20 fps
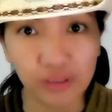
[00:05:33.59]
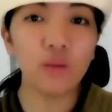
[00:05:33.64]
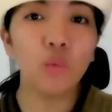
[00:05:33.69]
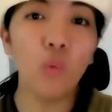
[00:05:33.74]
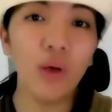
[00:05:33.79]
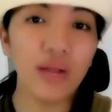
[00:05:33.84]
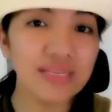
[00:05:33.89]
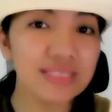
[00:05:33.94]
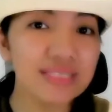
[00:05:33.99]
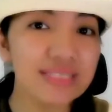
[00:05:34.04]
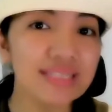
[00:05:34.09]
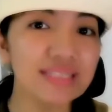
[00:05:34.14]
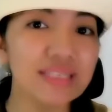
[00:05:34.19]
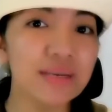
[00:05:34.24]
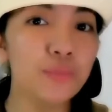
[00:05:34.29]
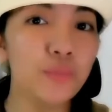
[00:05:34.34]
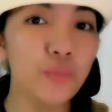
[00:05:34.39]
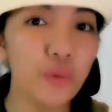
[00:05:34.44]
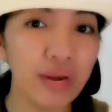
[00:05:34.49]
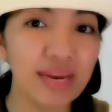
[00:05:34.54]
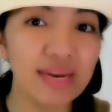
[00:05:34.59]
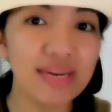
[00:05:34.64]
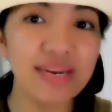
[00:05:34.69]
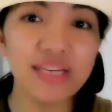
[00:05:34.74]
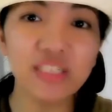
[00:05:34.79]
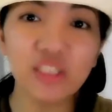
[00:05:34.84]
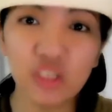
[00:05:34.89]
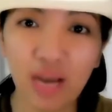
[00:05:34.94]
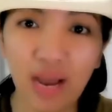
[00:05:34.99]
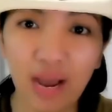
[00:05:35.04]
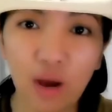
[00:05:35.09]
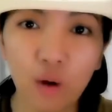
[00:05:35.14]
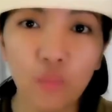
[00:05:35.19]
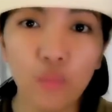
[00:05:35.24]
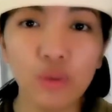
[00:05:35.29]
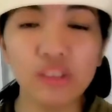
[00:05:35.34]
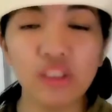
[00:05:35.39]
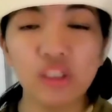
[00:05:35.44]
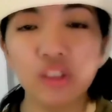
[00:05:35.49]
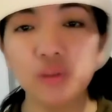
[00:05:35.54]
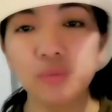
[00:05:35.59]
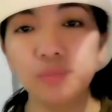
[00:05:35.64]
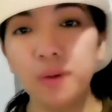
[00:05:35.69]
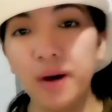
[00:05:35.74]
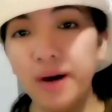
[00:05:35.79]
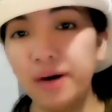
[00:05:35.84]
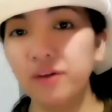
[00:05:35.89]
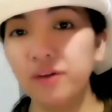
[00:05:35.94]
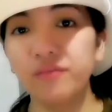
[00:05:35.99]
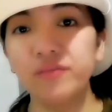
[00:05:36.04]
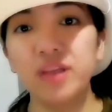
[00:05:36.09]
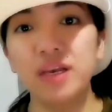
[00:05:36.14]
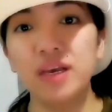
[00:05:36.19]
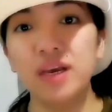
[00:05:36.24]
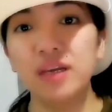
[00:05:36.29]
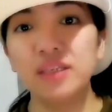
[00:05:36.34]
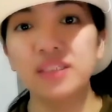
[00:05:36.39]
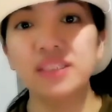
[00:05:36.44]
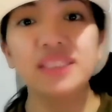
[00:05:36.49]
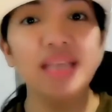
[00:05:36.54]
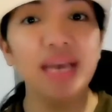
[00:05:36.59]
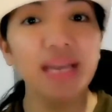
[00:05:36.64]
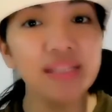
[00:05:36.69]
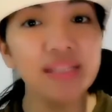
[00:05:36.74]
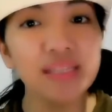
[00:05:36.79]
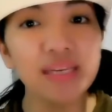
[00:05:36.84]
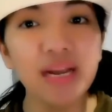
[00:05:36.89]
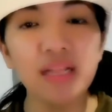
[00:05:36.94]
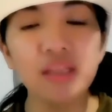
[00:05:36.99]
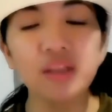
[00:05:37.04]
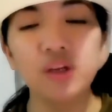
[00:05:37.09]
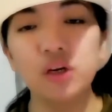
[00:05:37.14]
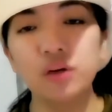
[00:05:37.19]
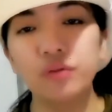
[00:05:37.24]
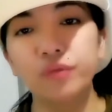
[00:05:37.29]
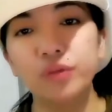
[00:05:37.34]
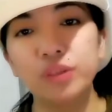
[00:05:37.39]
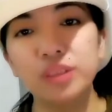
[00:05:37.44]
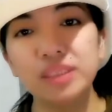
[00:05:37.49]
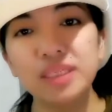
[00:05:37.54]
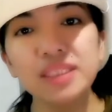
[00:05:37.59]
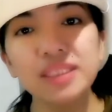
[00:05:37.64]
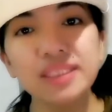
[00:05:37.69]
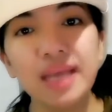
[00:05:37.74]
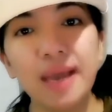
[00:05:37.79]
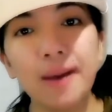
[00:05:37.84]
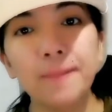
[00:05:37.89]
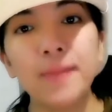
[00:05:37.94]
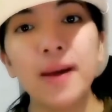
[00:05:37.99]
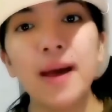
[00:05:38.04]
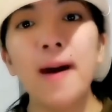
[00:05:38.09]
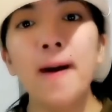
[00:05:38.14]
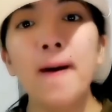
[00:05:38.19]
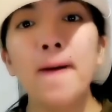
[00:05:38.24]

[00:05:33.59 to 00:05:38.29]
And once nasa brain na siya, which is part of the central nervous system,